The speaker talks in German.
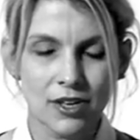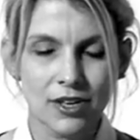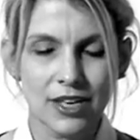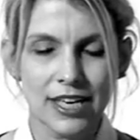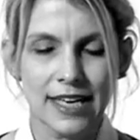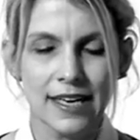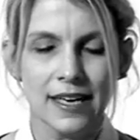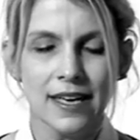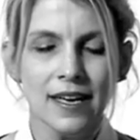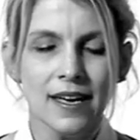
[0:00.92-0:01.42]

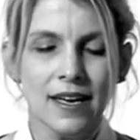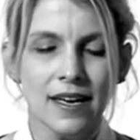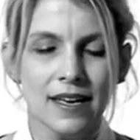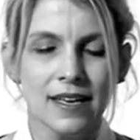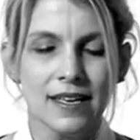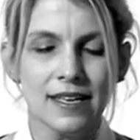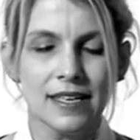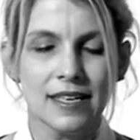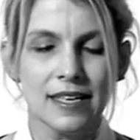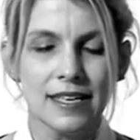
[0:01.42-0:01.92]
Okay,
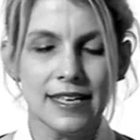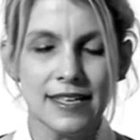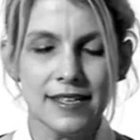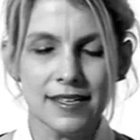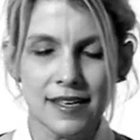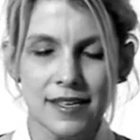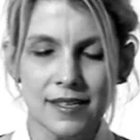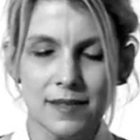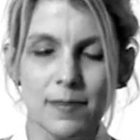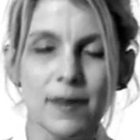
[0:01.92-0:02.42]
ich
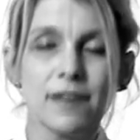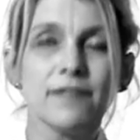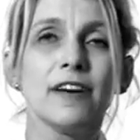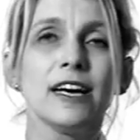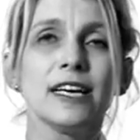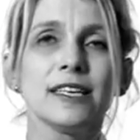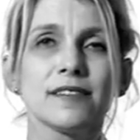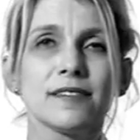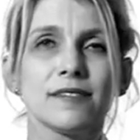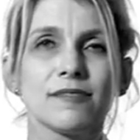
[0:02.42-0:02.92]
lese erst mal
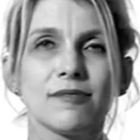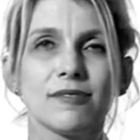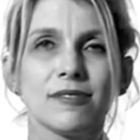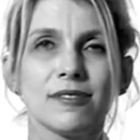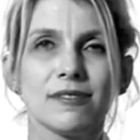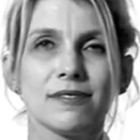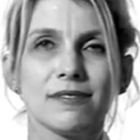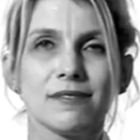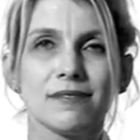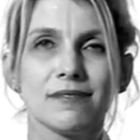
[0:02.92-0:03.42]
was
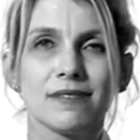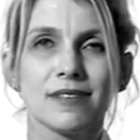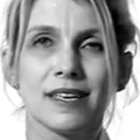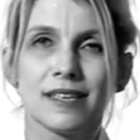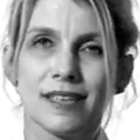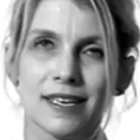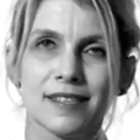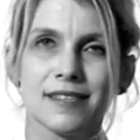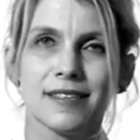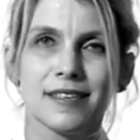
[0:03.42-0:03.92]
und
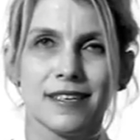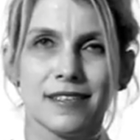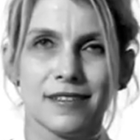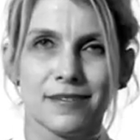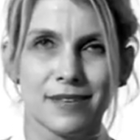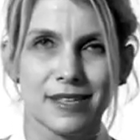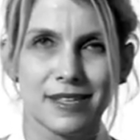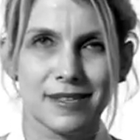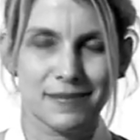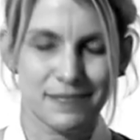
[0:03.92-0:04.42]
dann erzähle
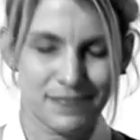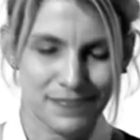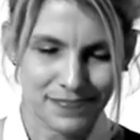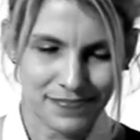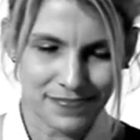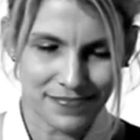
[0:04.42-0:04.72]
ich was.